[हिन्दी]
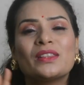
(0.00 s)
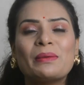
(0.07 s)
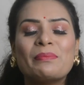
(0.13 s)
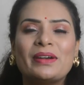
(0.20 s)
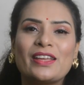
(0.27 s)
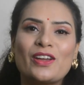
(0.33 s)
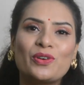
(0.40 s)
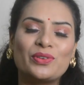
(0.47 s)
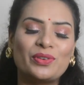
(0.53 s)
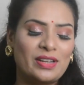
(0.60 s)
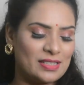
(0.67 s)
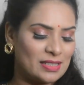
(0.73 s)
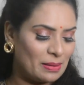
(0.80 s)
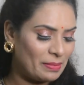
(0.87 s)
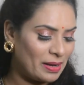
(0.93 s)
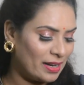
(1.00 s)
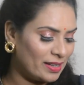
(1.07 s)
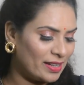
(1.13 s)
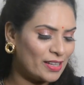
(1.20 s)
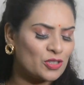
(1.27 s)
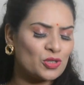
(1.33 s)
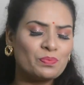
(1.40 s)
ही बढ़िया उन्होंने इस्तेमाल
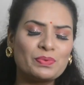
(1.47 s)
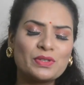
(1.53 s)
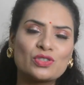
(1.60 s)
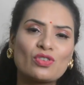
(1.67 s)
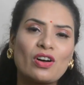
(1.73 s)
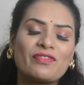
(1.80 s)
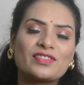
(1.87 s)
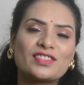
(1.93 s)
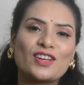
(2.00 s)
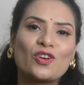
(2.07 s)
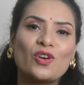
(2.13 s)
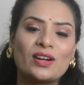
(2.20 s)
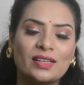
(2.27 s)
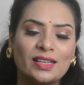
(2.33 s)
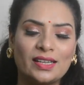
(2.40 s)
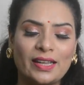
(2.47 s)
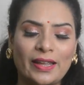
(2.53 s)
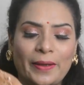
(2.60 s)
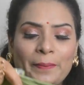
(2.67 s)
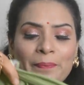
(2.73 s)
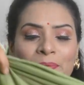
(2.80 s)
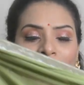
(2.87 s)
किया सुपर सॉफ्ट सा कॉटन है